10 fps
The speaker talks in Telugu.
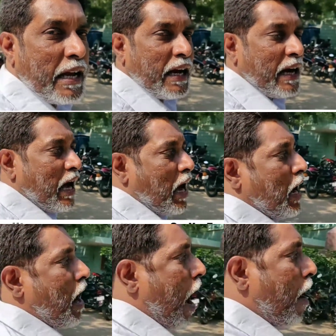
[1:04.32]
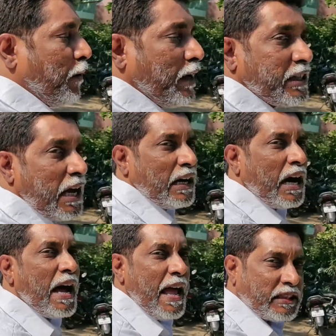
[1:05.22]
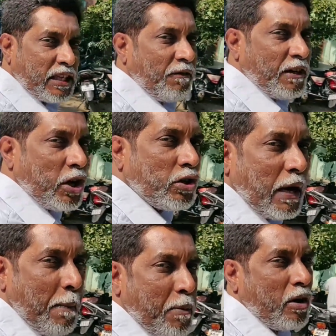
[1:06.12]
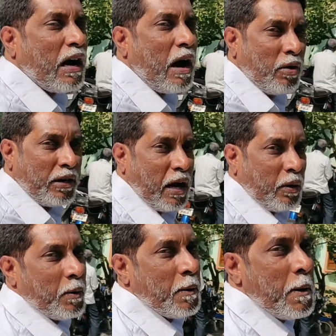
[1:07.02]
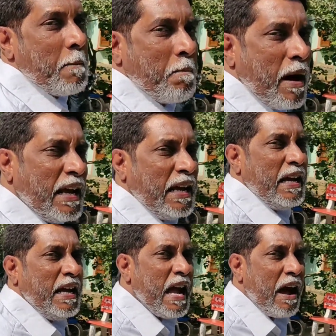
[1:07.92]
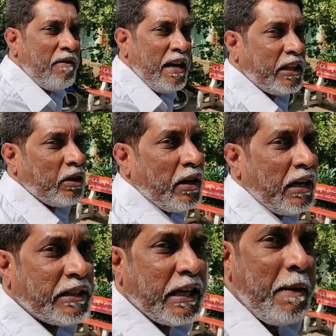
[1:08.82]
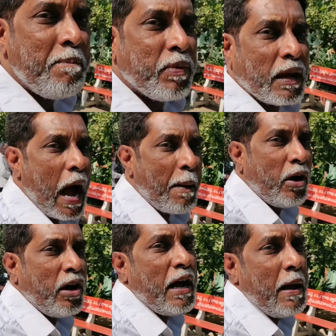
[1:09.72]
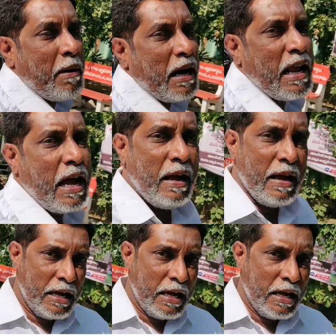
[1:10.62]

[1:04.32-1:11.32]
ఇక్కడ అఫీషియల్గా ఎక్స్ అఫీషియో సభ్యులుగా ఉంటారు మరి ఈ అవినీతి గురించి కాబోయే ఎమ్మెల్యే